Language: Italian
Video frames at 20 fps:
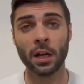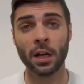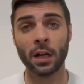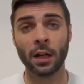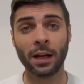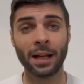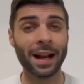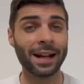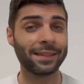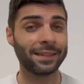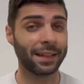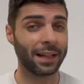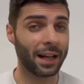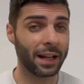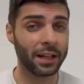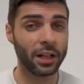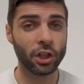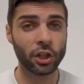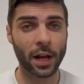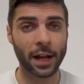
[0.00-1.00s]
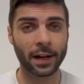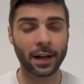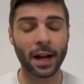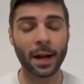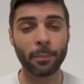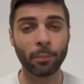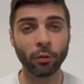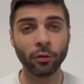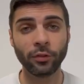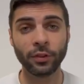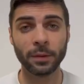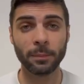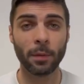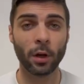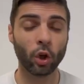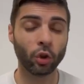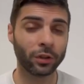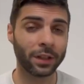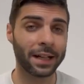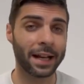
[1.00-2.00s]
grazie alla ricerca, è
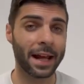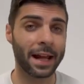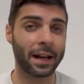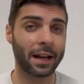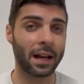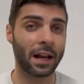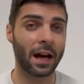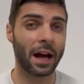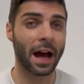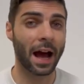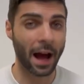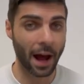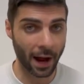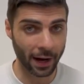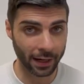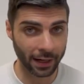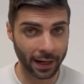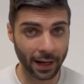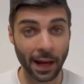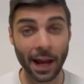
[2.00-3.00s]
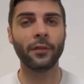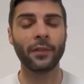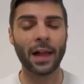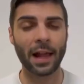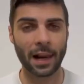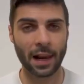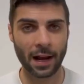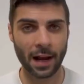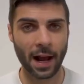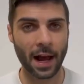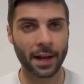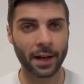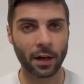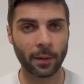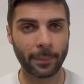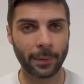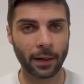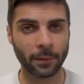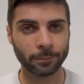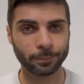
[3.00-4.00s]
possibile ottenerla anche dalla
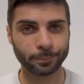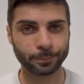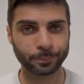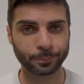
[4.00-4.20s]
canapa.